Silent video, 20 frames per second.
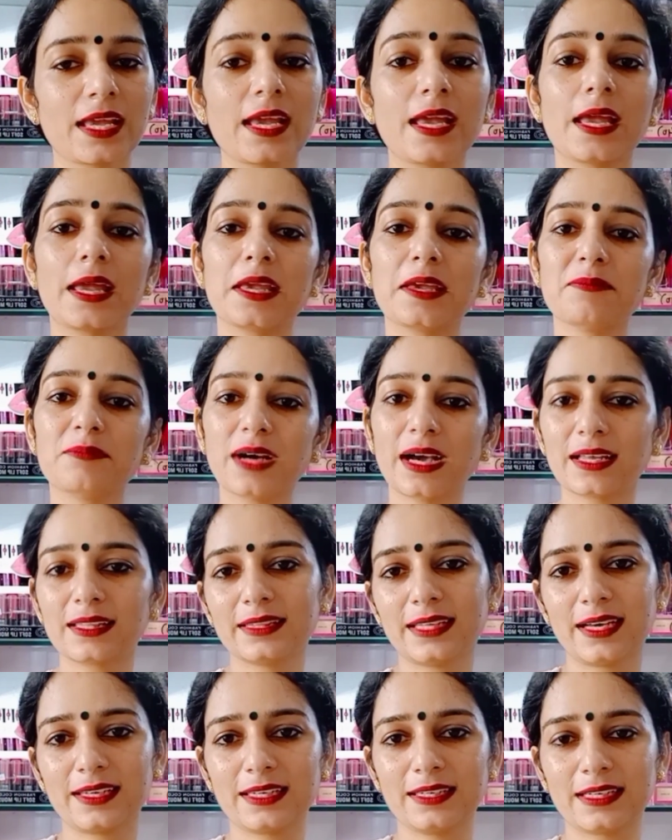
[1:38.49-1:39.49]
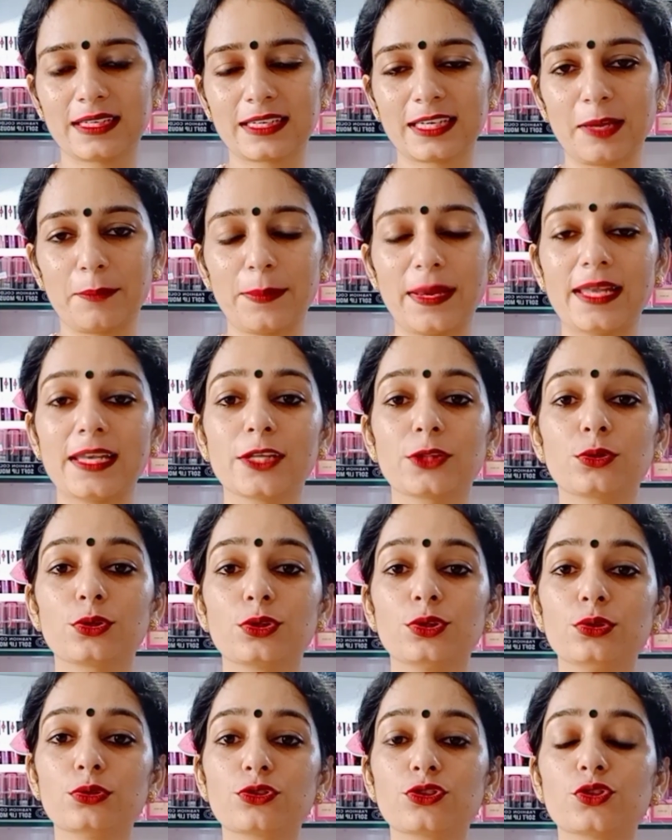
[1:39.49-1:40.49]
ईमानदारी रखें पहले तो
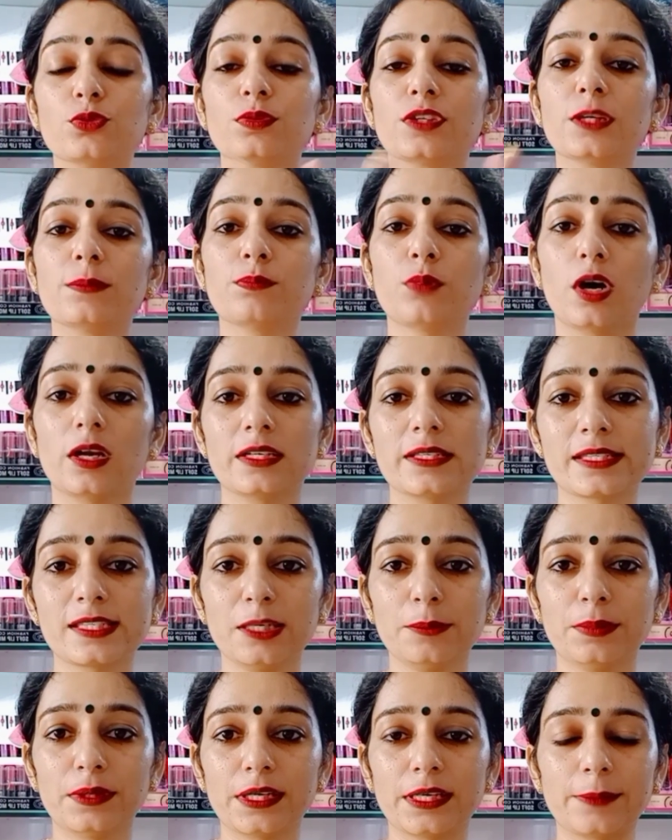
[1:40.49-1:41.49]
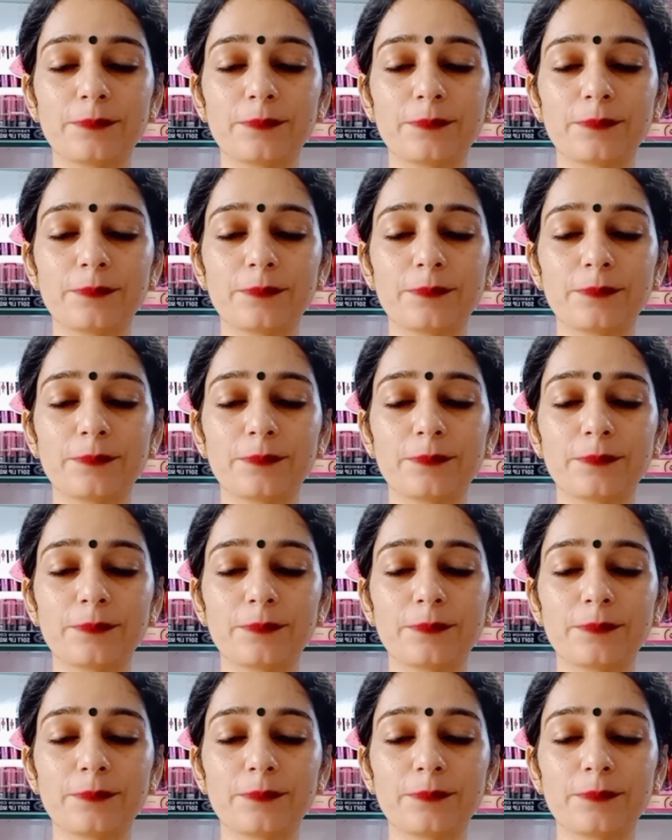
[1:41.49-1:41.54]
यूट्यूब की पॉलिसी पढ़ें